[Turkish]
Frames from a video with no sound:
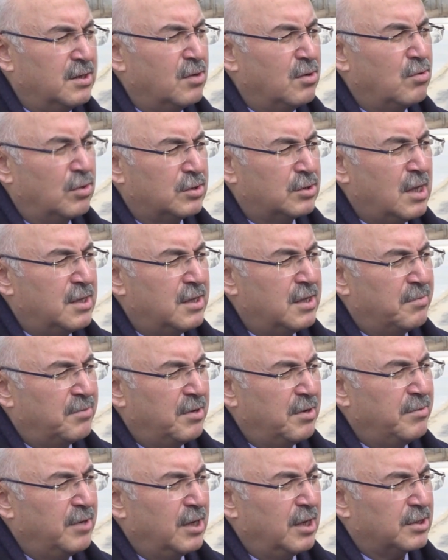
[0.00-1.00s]
Kozan
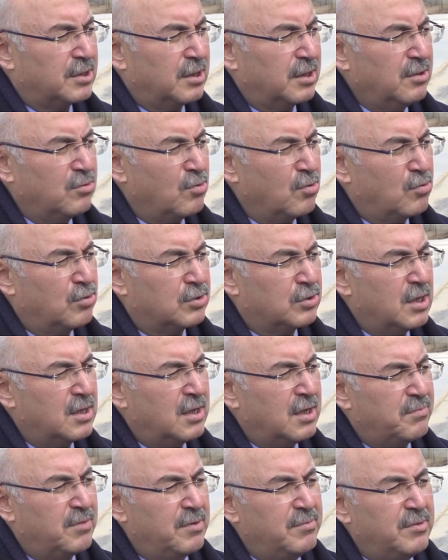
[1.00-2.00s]
depremini yaşadık. O Kozan
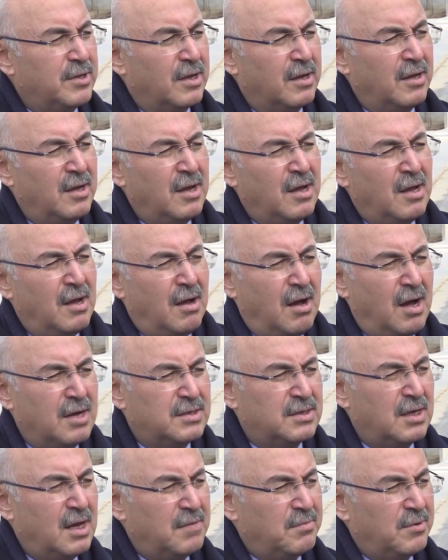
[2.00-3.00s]
depremi de hak
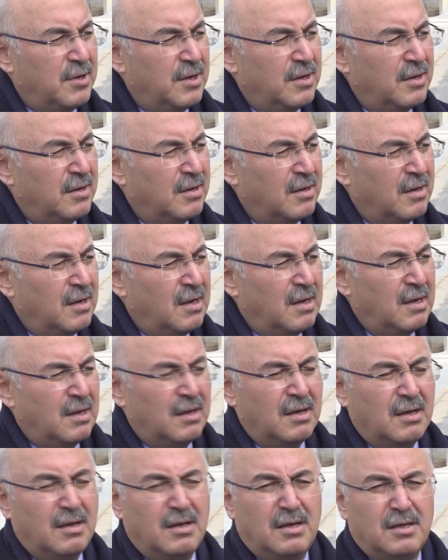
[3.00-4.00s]
sahipliğini
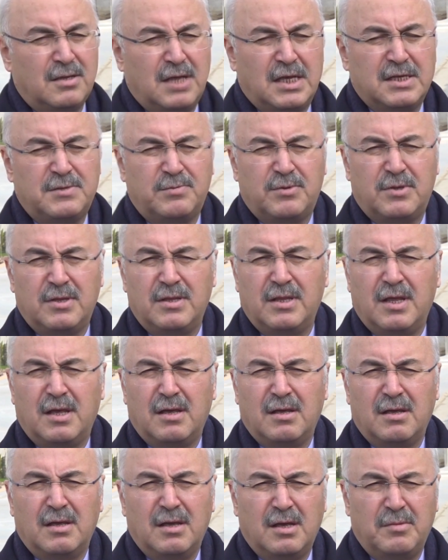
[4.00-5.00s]

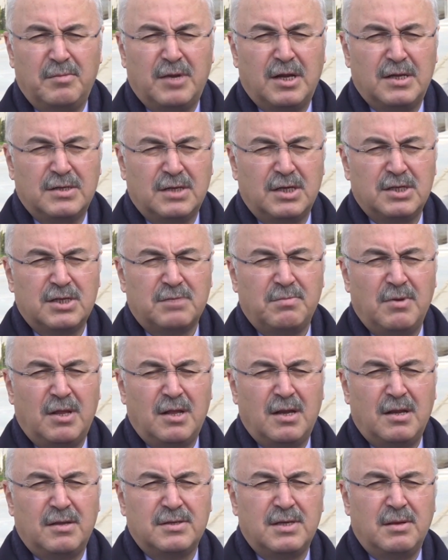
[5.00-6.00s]
tespitinde biraz
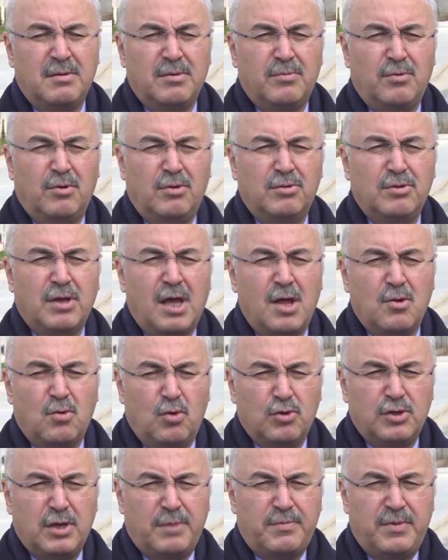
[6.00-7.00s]
gecikmelere sebep oldu. Yani
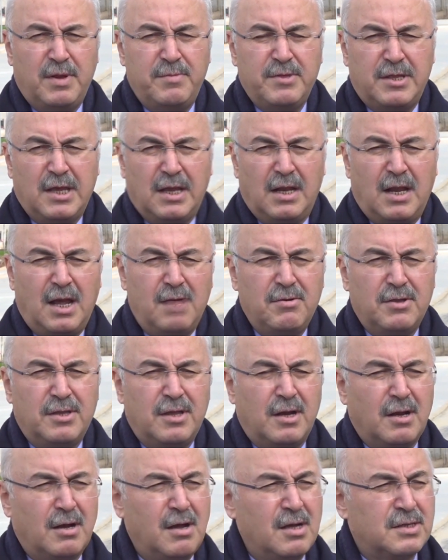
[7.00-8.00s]
o depremi de ilave
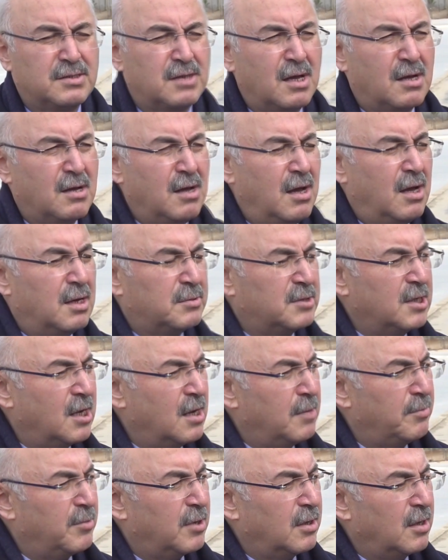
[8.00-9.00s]
ederek hak,
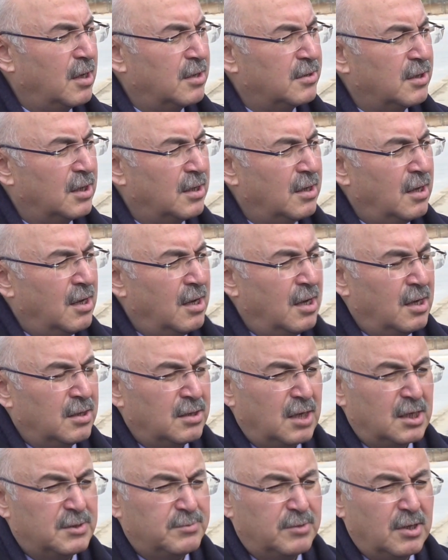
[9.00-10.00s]
sahiplikleri
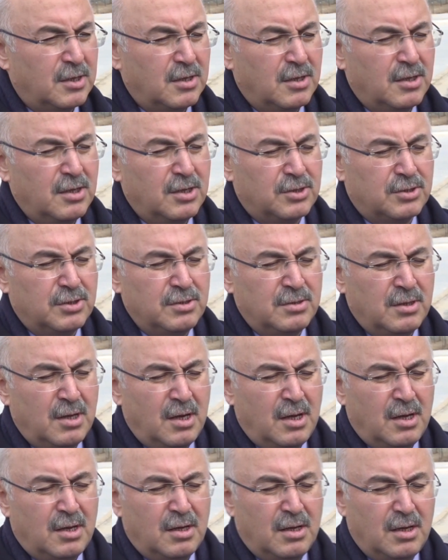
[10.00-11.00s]
tespit edildiği için
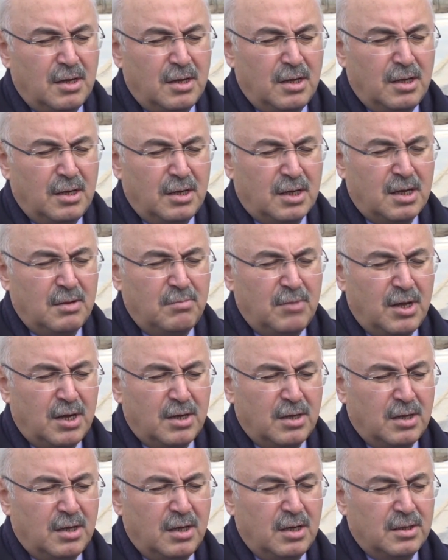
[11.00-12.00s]
yıkımlar
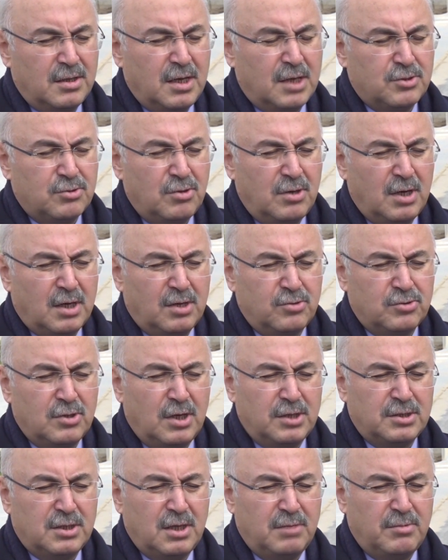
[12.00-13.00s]
daha sonraki
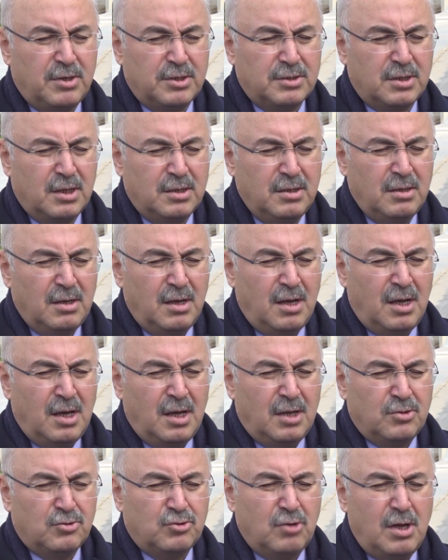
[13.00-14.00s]
süreçte başladı.
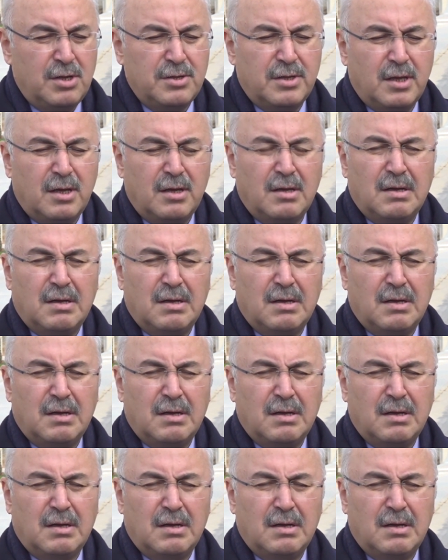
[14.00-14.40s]
Şu anda